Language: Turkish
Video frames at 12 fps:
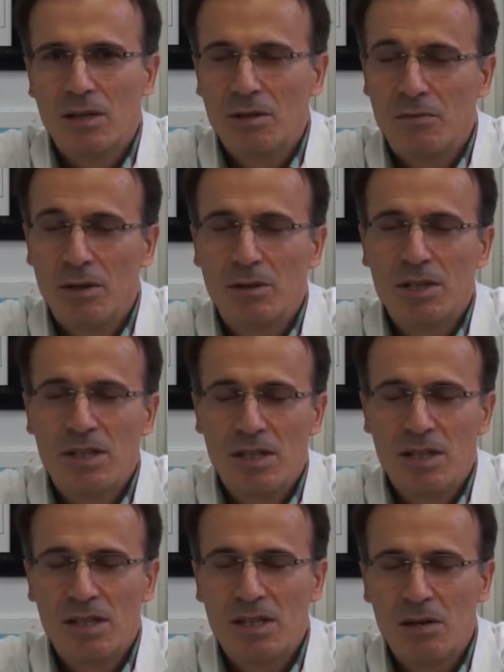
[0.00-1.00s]
Tıp
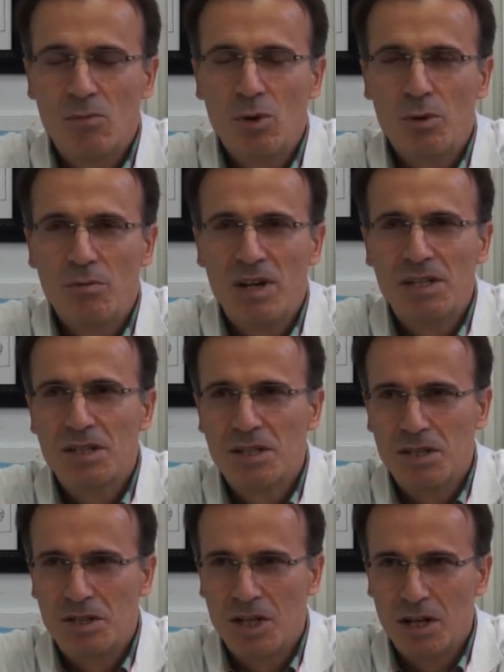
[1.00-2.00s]
Fakültesini İstanbul
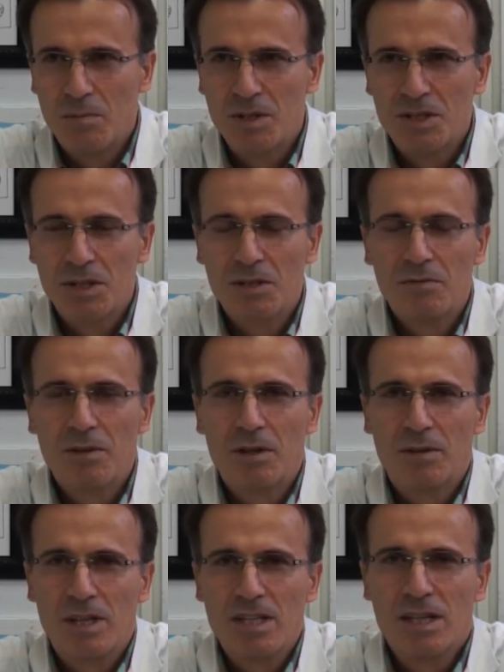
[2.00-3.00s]
Üniversitesi Cerrahpaşa Tıp
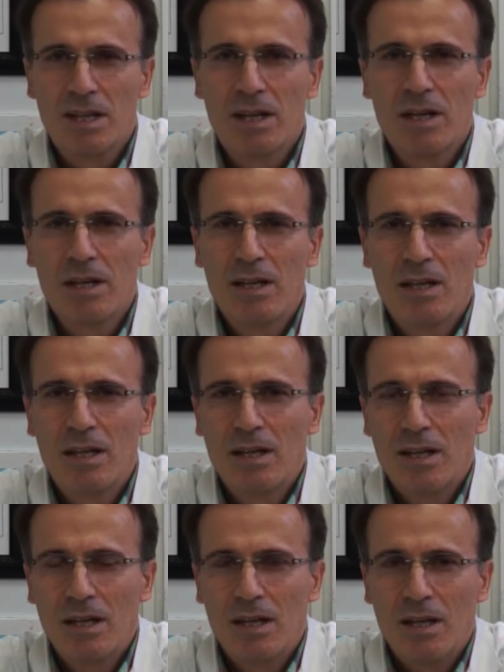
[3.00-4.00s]
Fakültesi'nde,
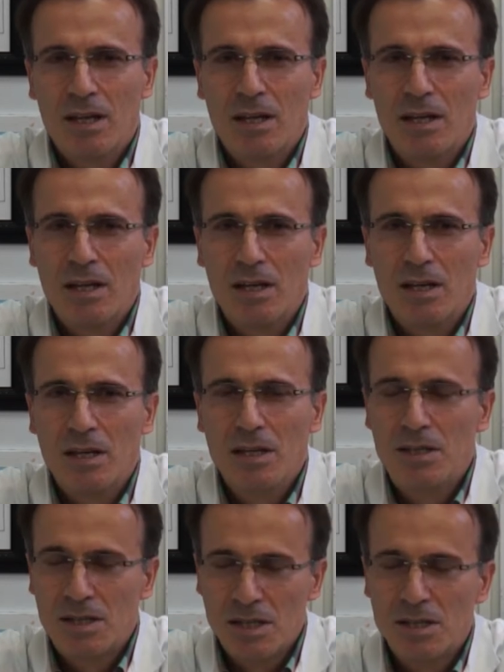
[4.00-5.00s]
e,
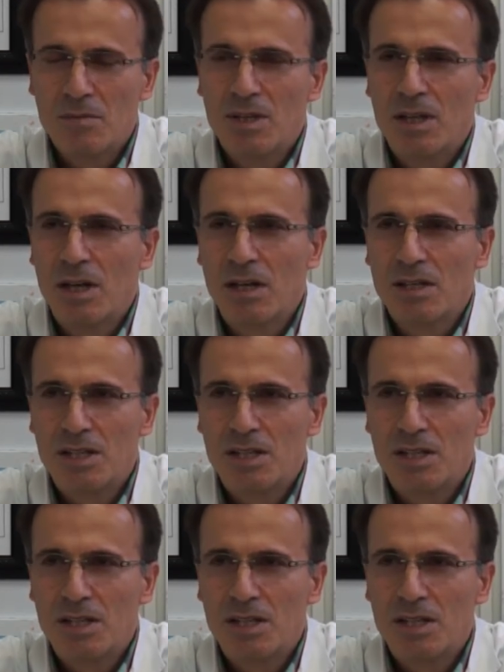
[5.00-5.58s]
ihtisasımı da